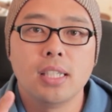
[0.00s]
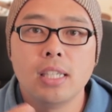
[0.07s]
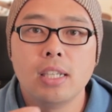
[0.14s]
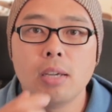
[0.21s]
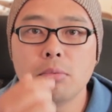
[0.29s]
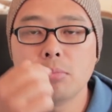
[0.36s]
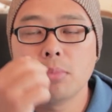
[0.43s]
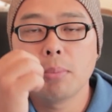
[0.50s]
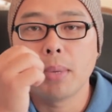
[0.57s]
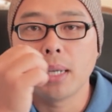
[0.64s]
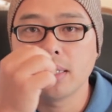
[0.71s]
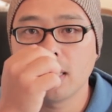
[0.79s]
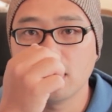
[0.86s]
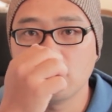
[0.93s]
1회분만
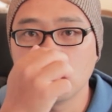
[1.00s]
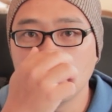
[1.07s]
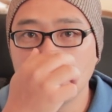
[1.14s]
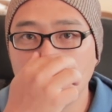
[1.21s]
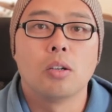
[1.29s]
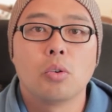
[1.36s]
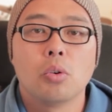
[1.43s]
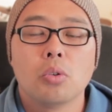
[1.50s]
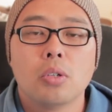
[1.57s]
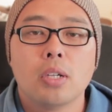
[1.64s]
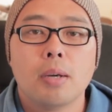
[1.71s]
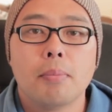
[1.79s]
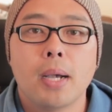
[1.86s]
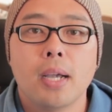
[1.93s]
맞아가지고
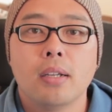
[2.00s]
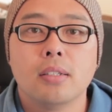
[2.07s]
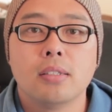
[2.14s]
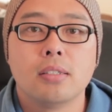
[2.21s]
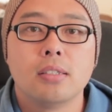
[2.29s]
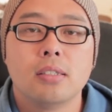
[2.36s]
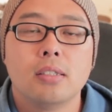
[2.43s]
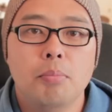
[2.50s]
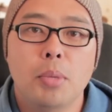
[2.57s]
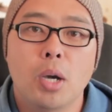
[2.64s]
코로나 바이러스